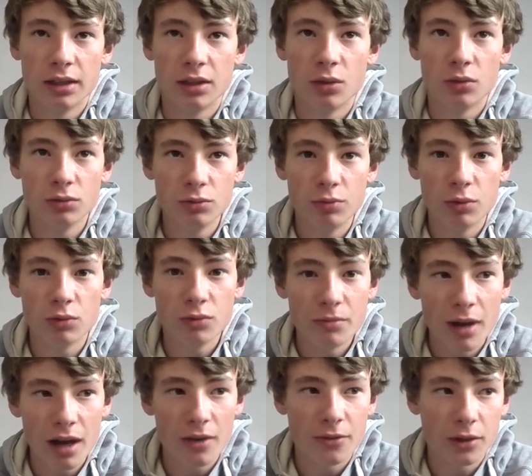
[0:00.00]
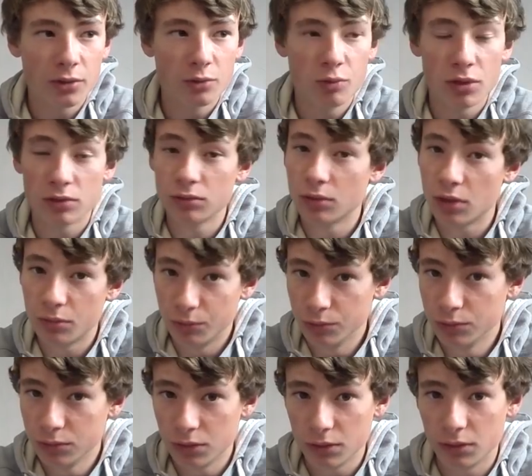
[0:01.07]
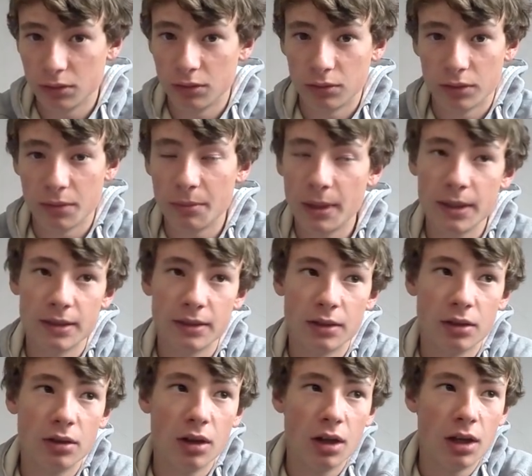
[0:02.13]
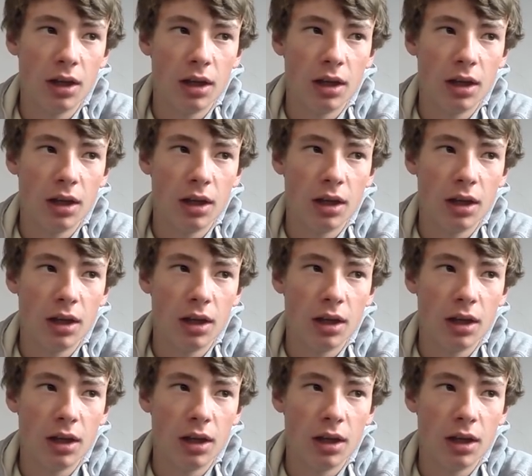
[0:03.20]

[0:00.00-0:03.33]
qui, ont eu beaucoup de mal à faire du poisson comme nous, on n'est pas les seuls.